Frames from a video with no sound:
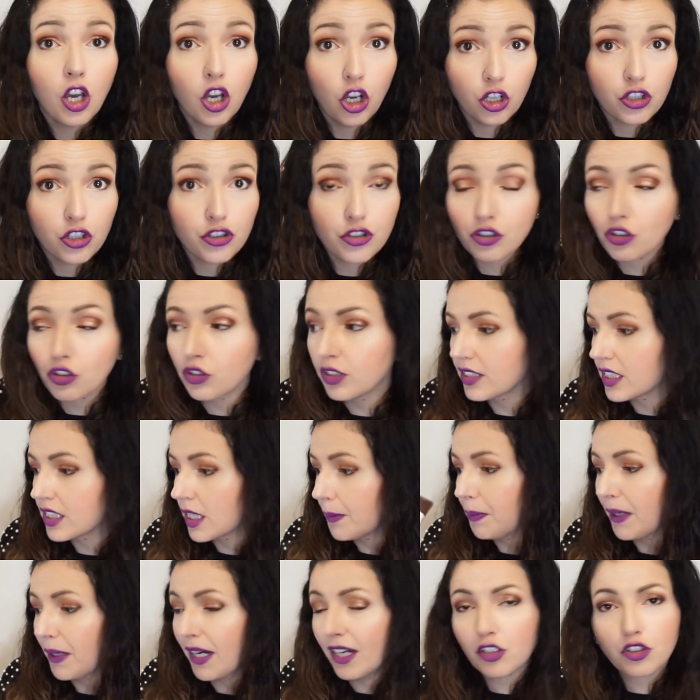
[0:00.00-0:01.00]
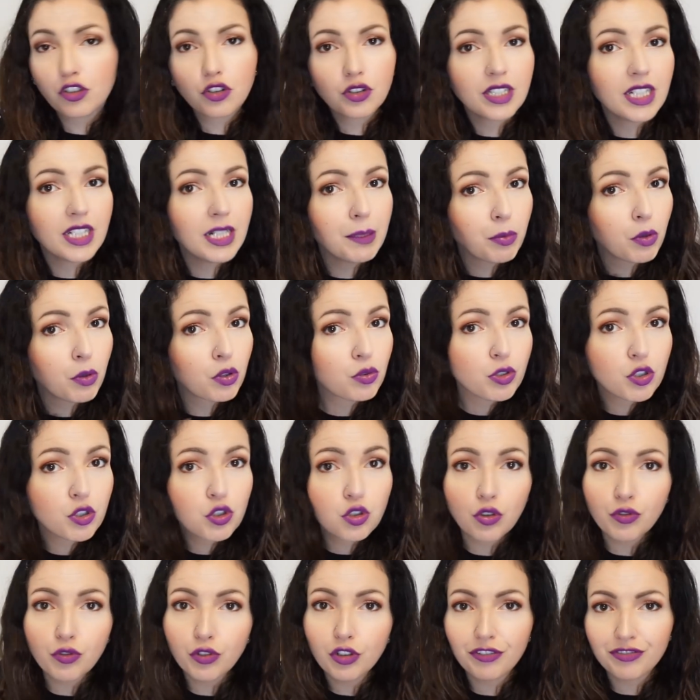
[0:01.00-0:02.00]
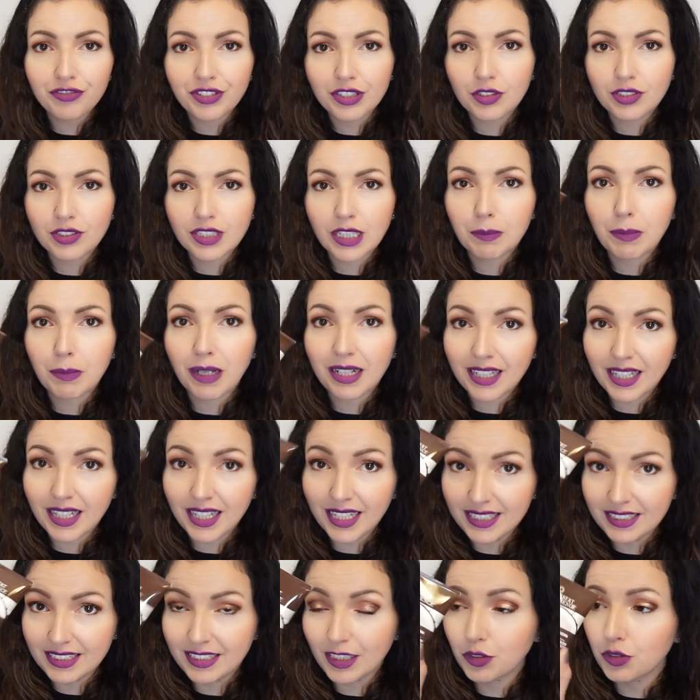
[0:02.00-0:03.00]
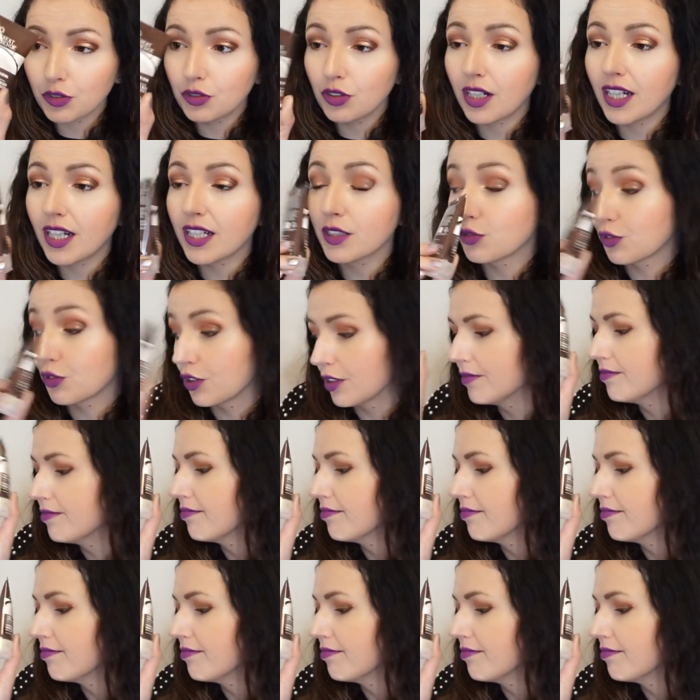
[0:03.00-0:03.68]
Je ne connaissais pas, je connais les produits cheveux en fait de cette marque-là et cette odeur-là, donc...